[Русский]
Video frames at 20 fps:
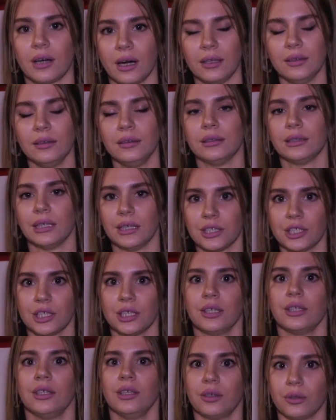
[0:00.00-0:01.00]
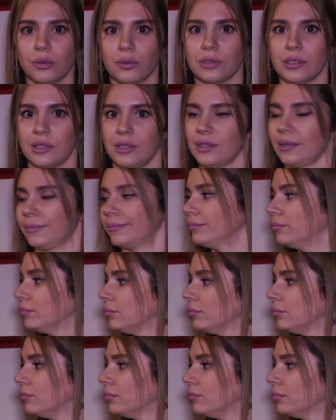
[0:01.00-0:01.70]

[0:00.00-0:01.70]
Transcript: Кран даже не крутится.